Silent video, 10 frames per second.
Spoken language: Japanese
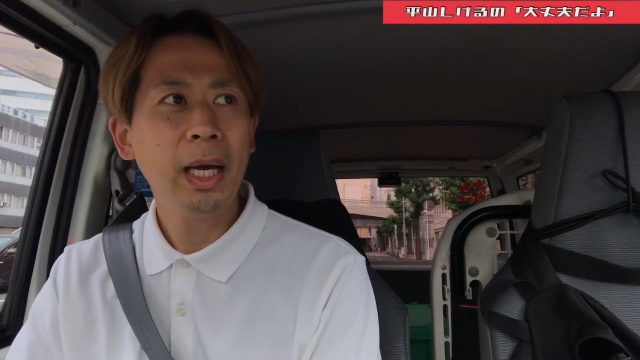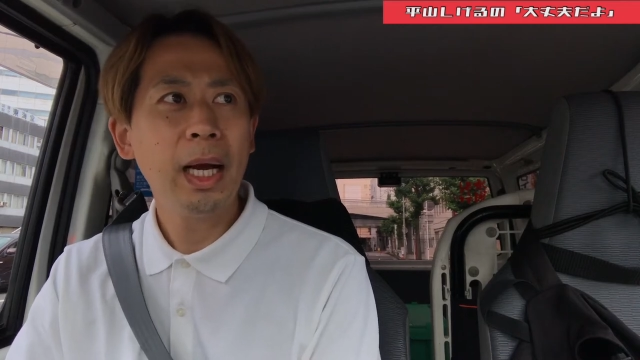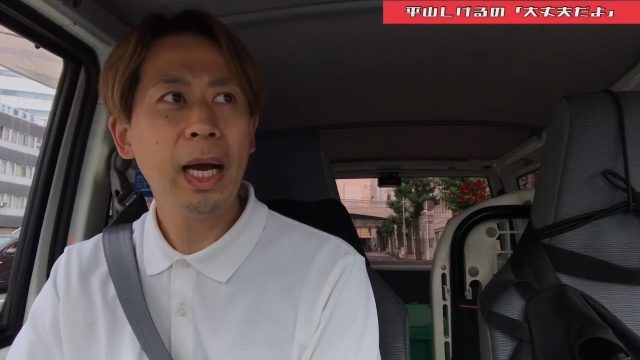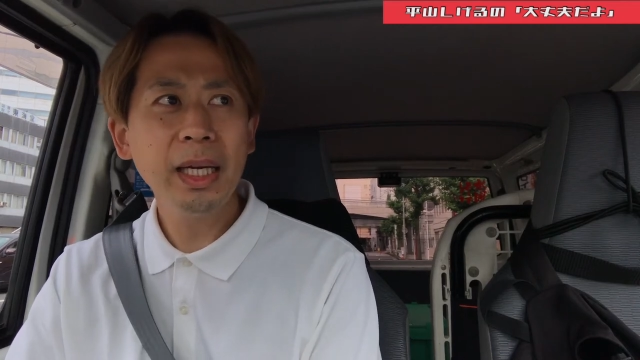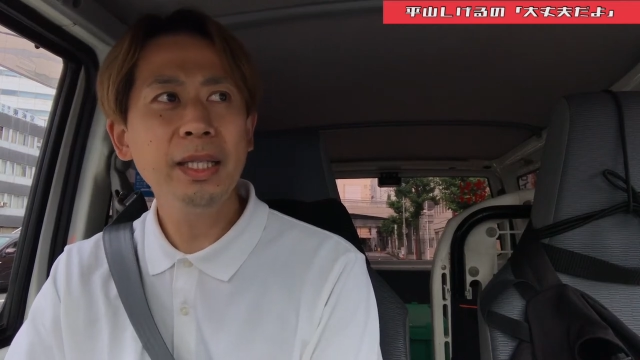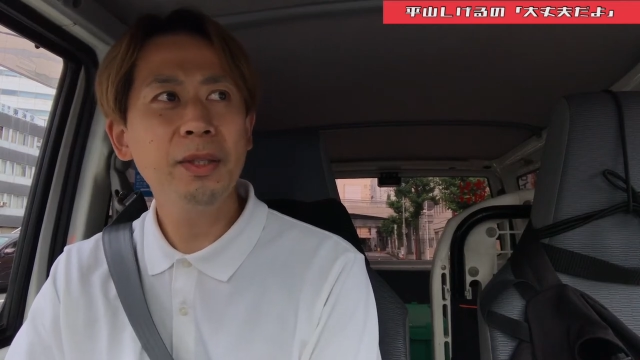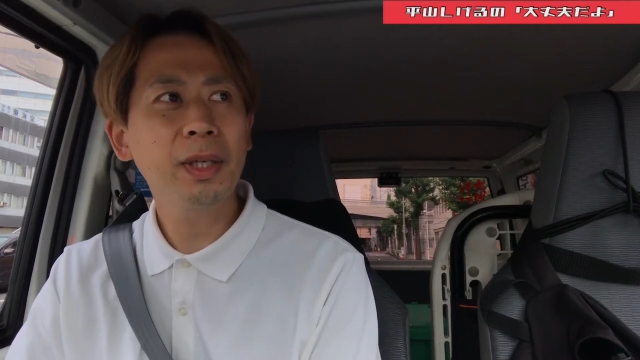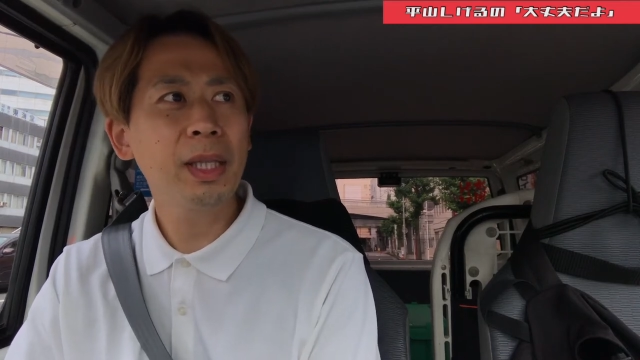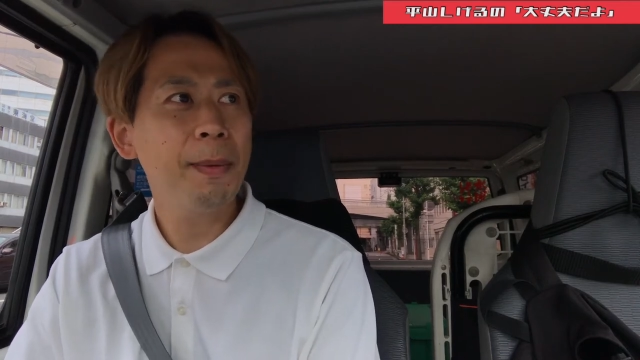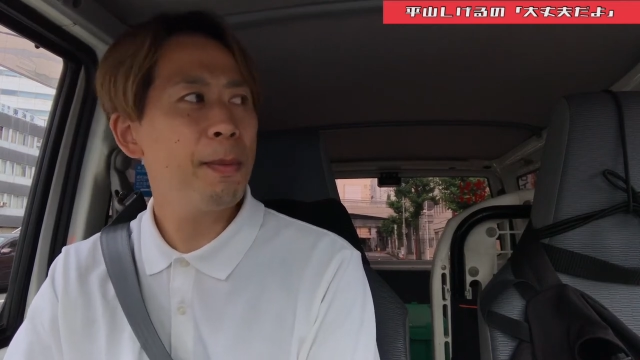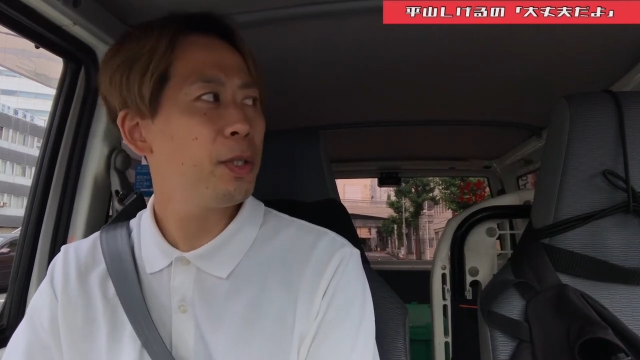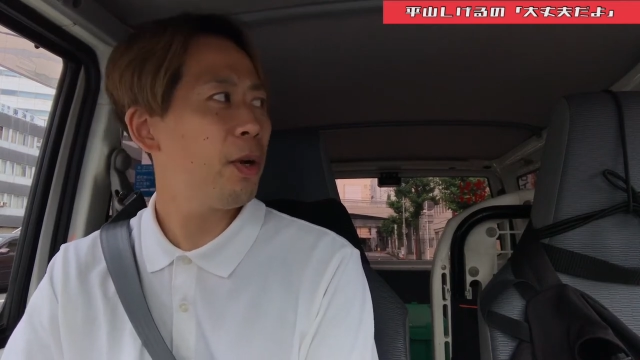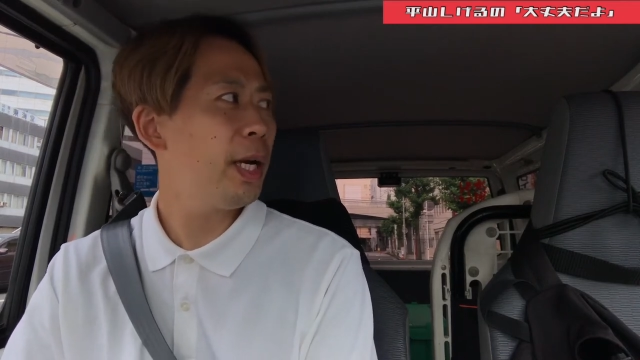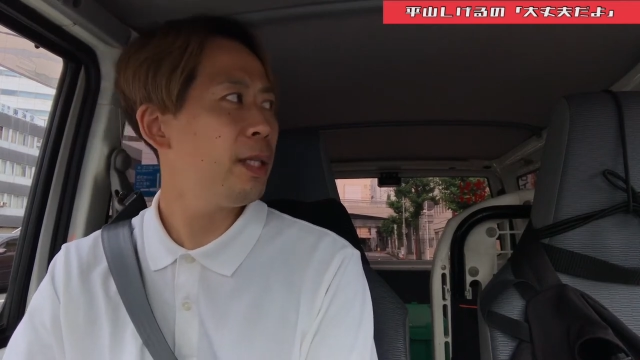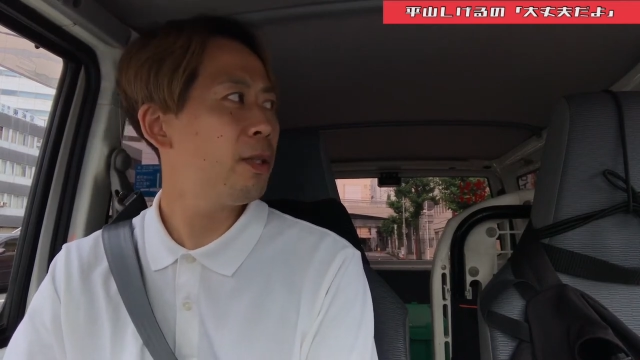うん、アイスとか食べましょう。
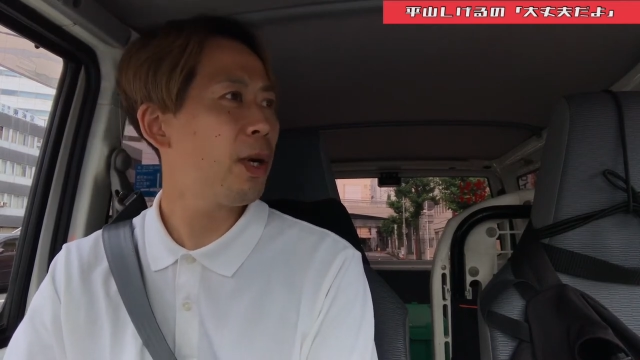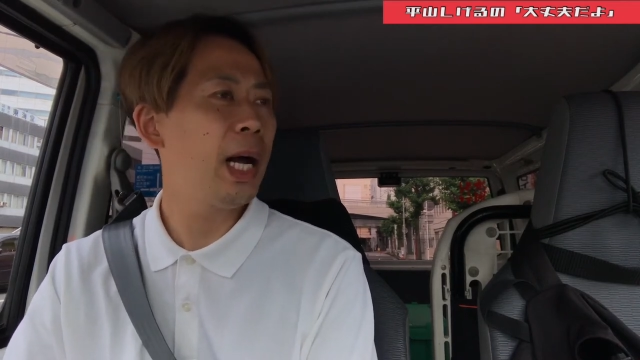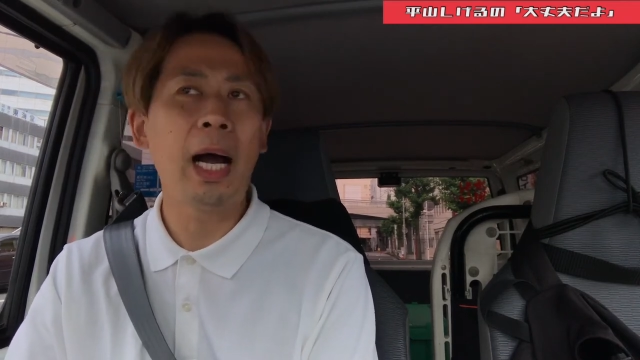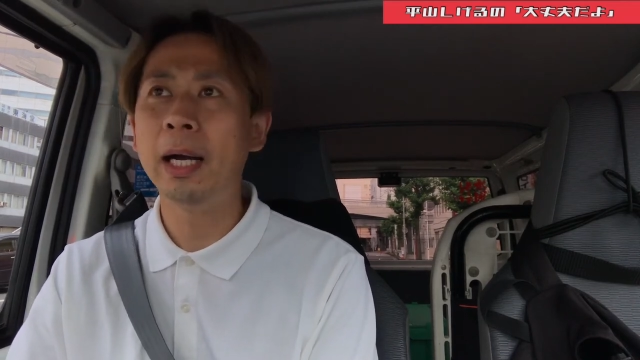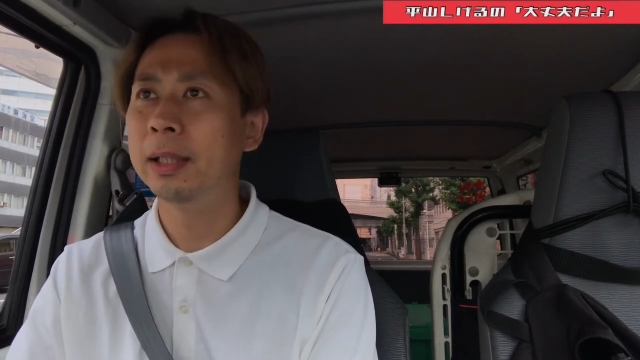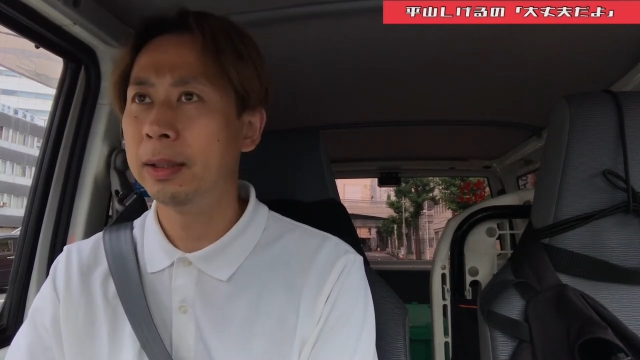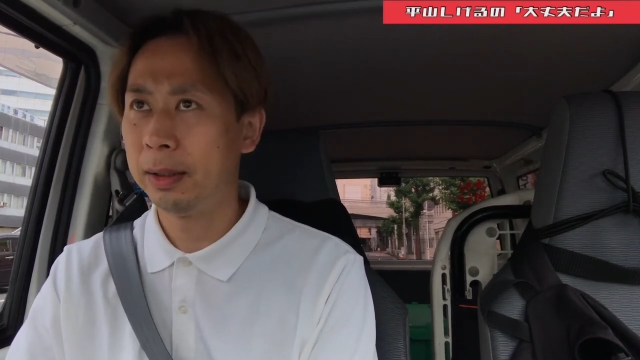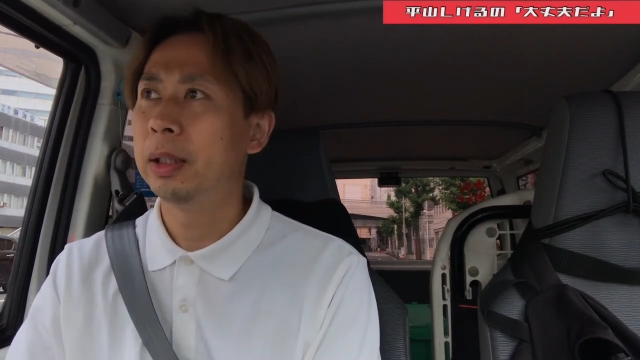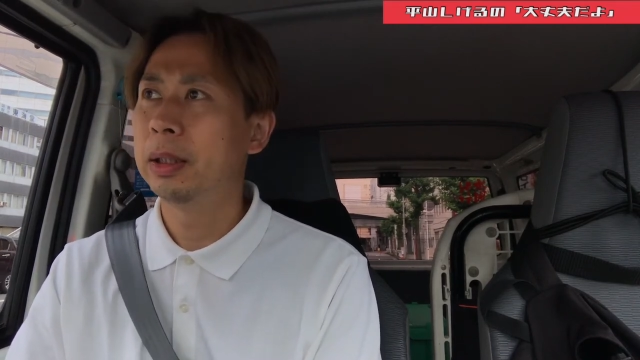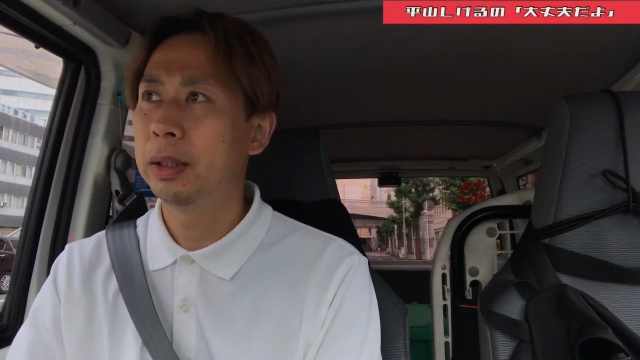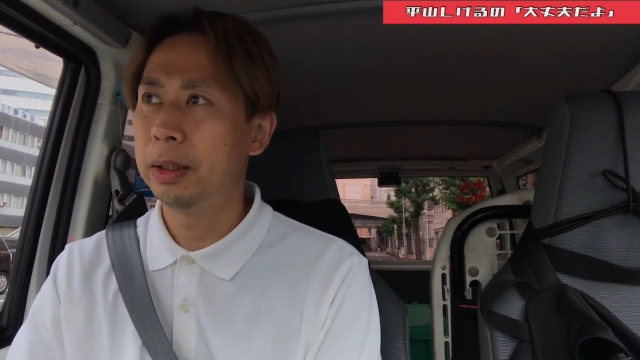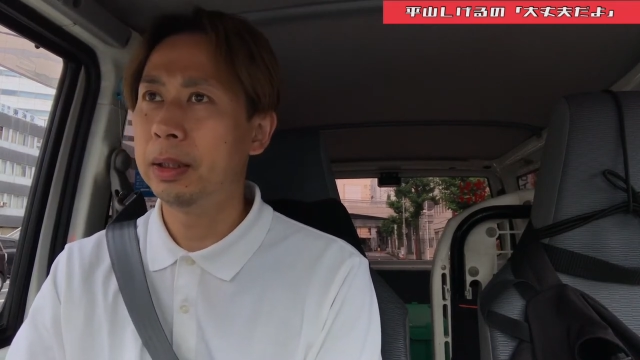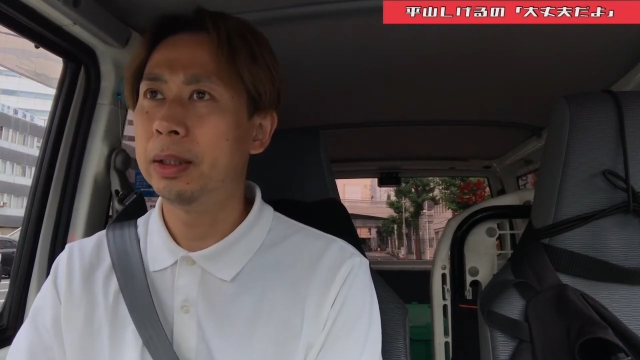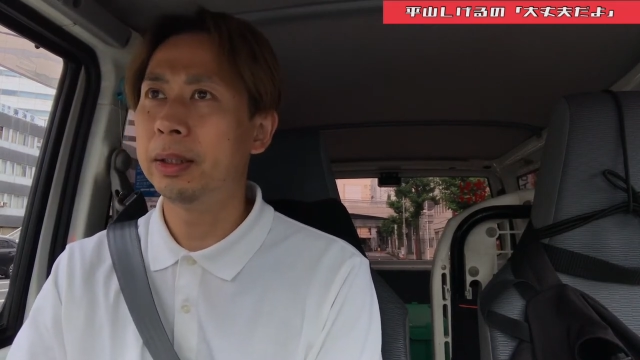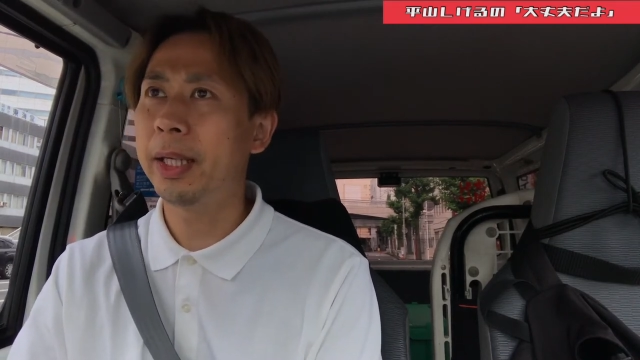アイスとか、う
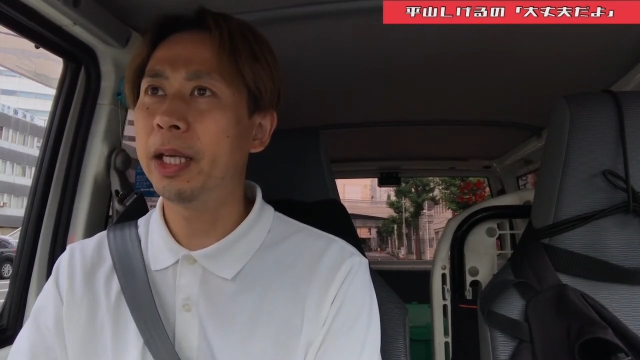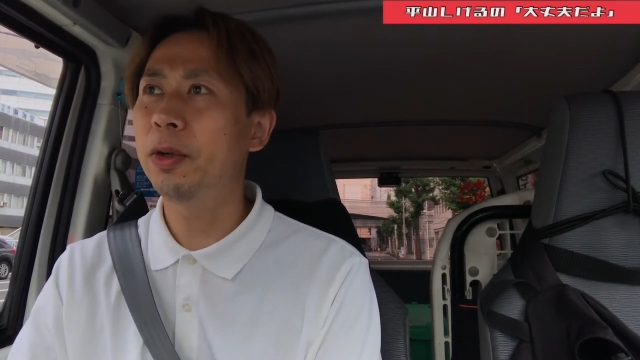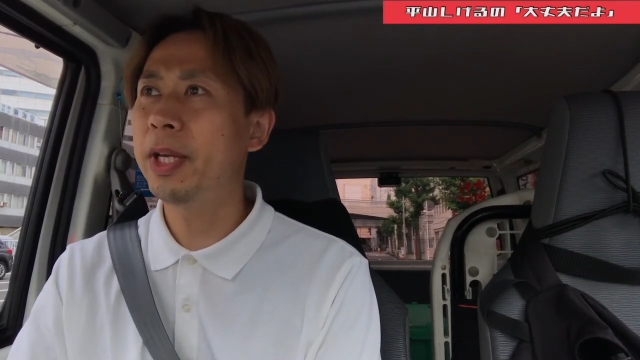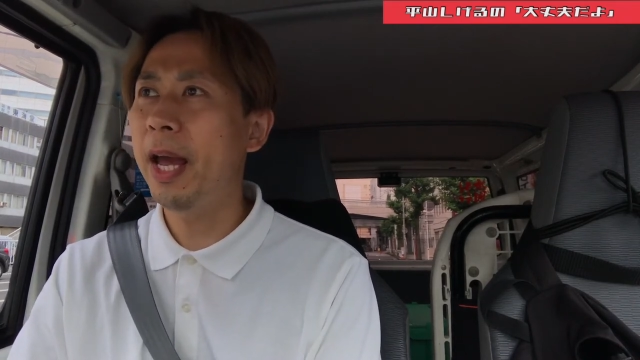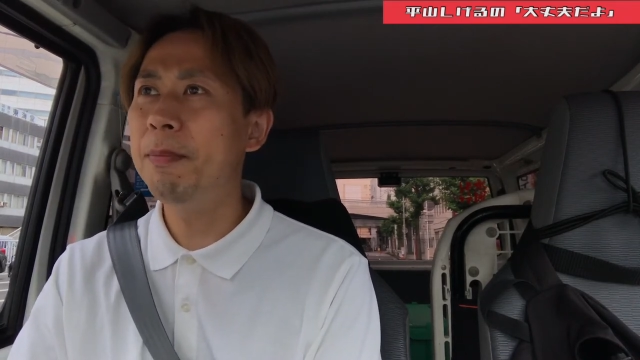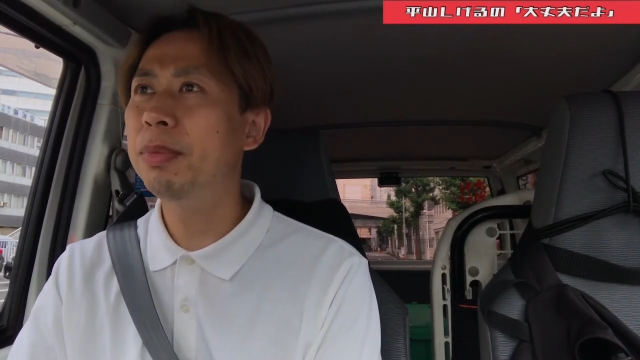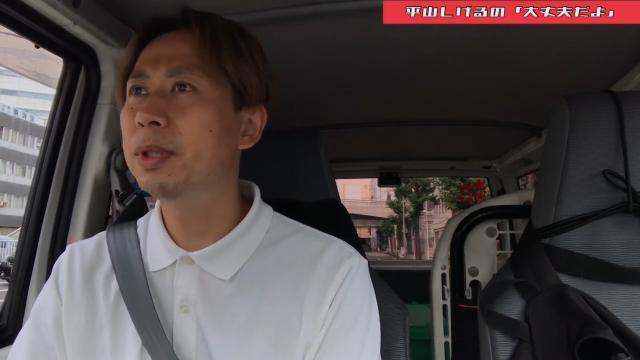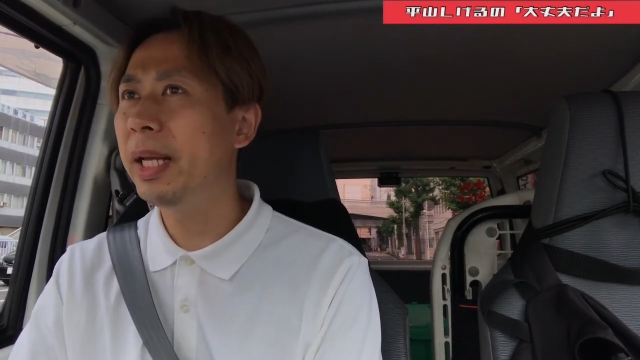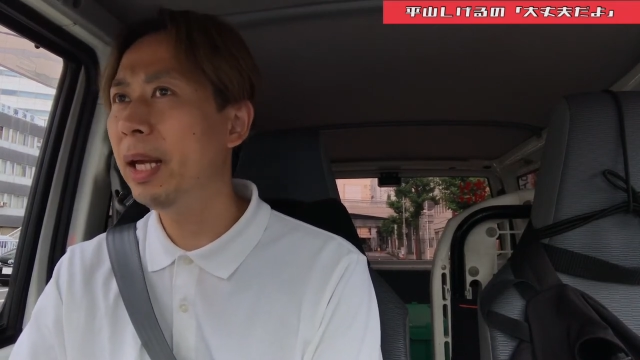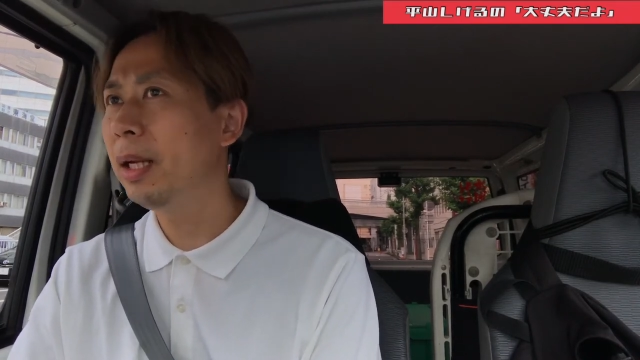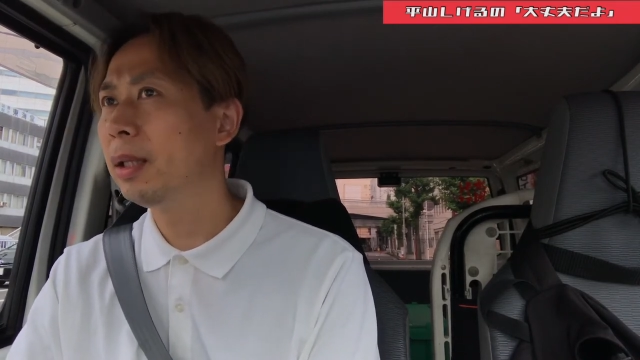ん、適度に塩分ね。